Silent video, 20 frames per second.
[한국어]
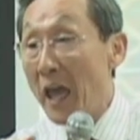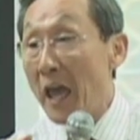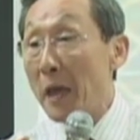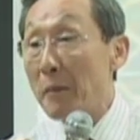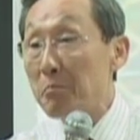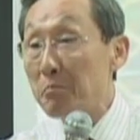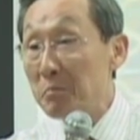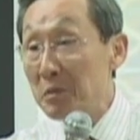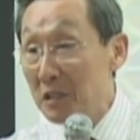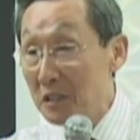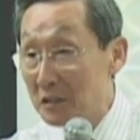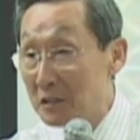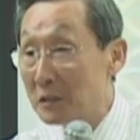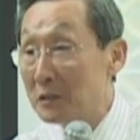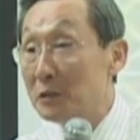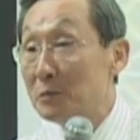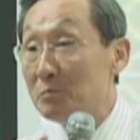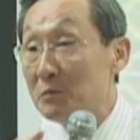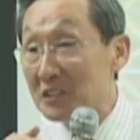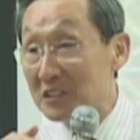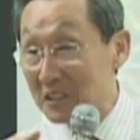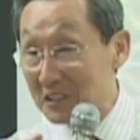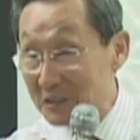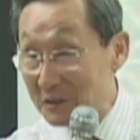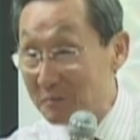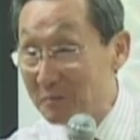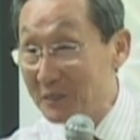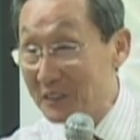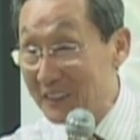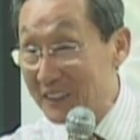
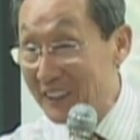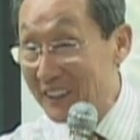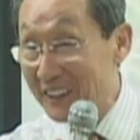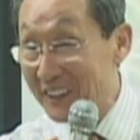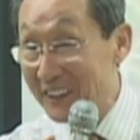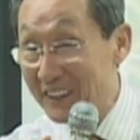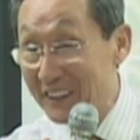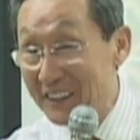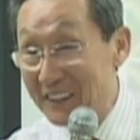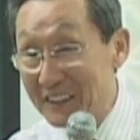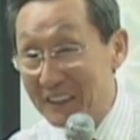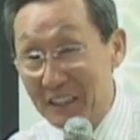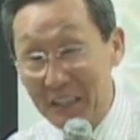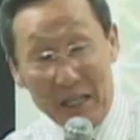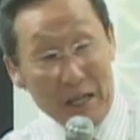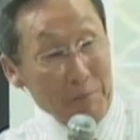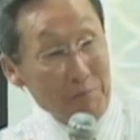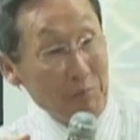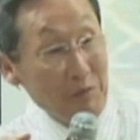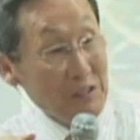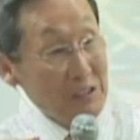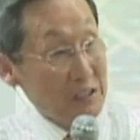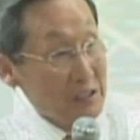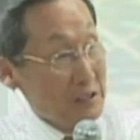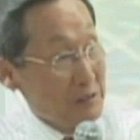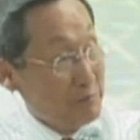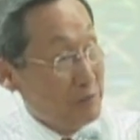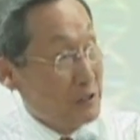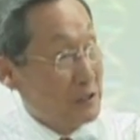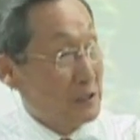에피덜미스를 밀어.
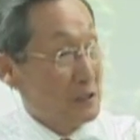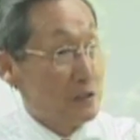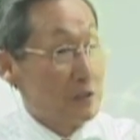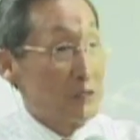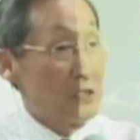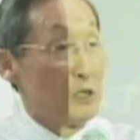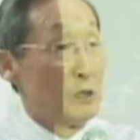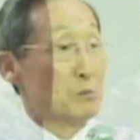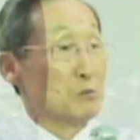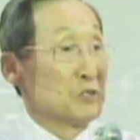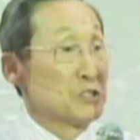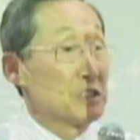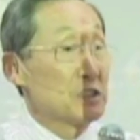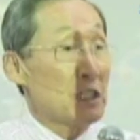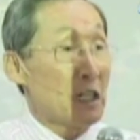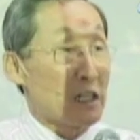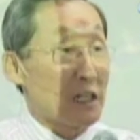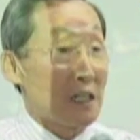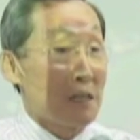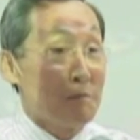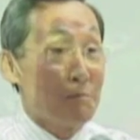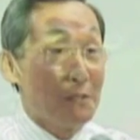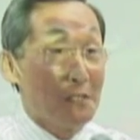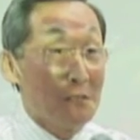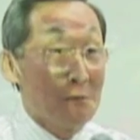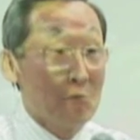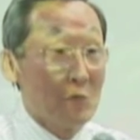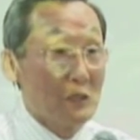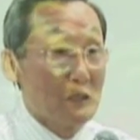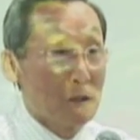에피덜미스를 너무 세게
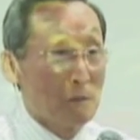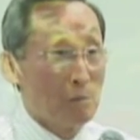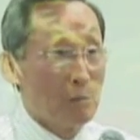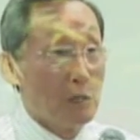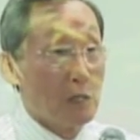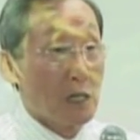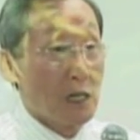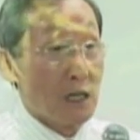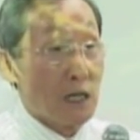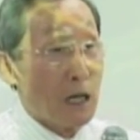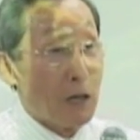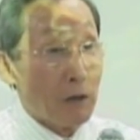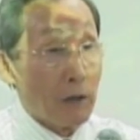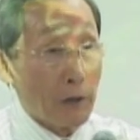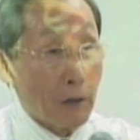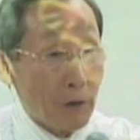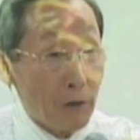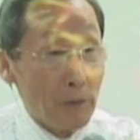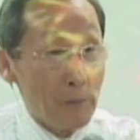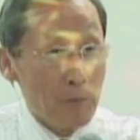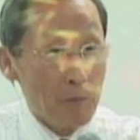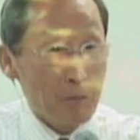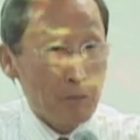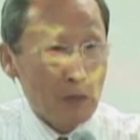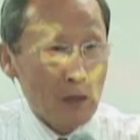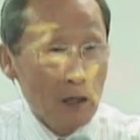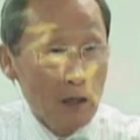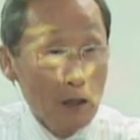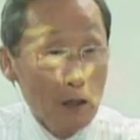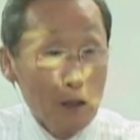밀면은 뭐가 나와요?
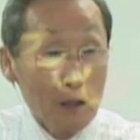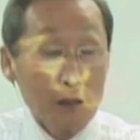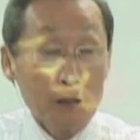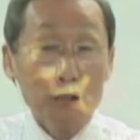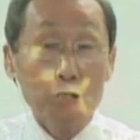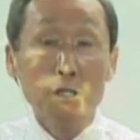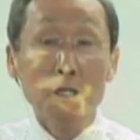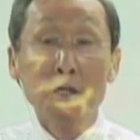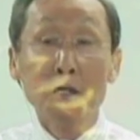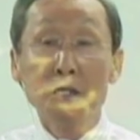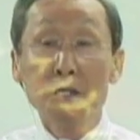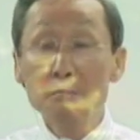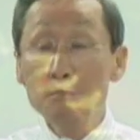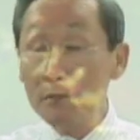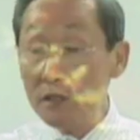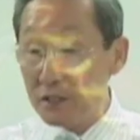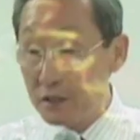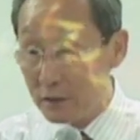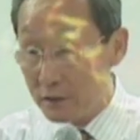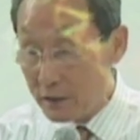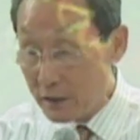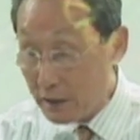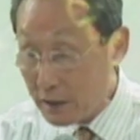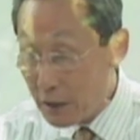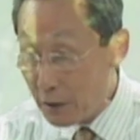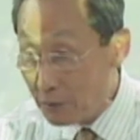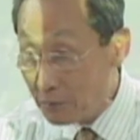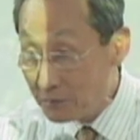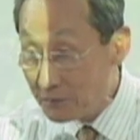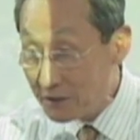덜 미스가
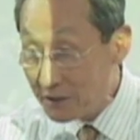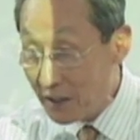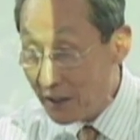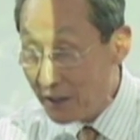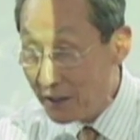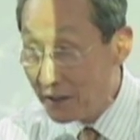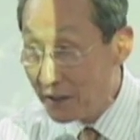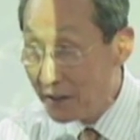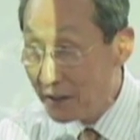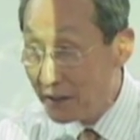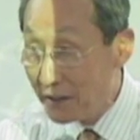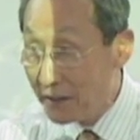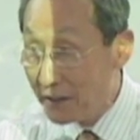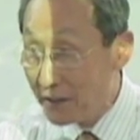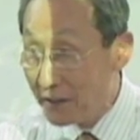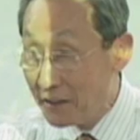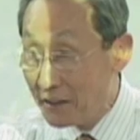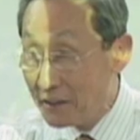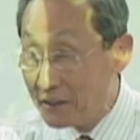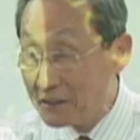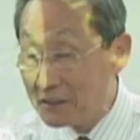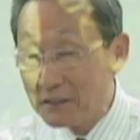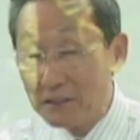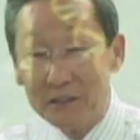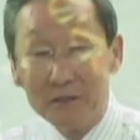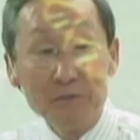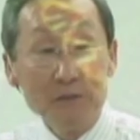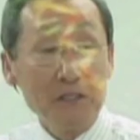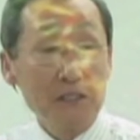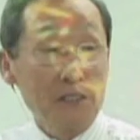나옵니다.
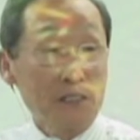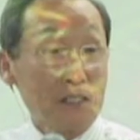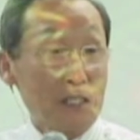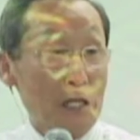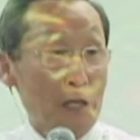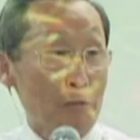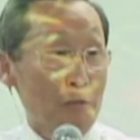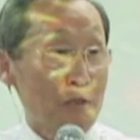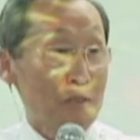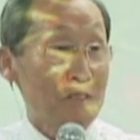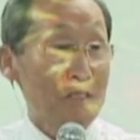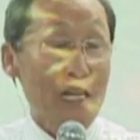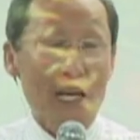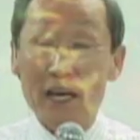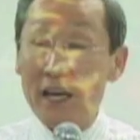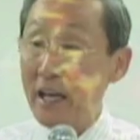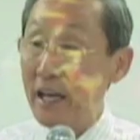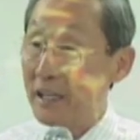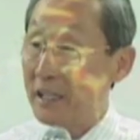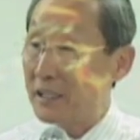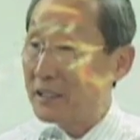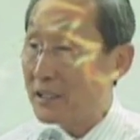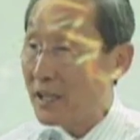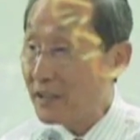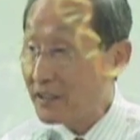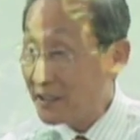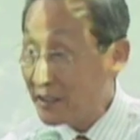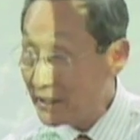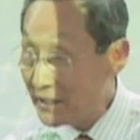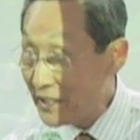덜 미스가 나오면 그게
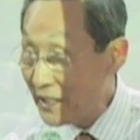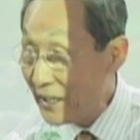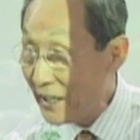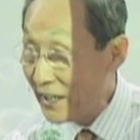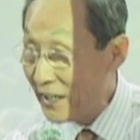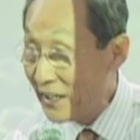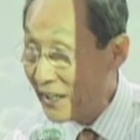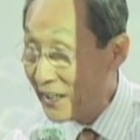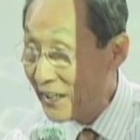애기살 같아.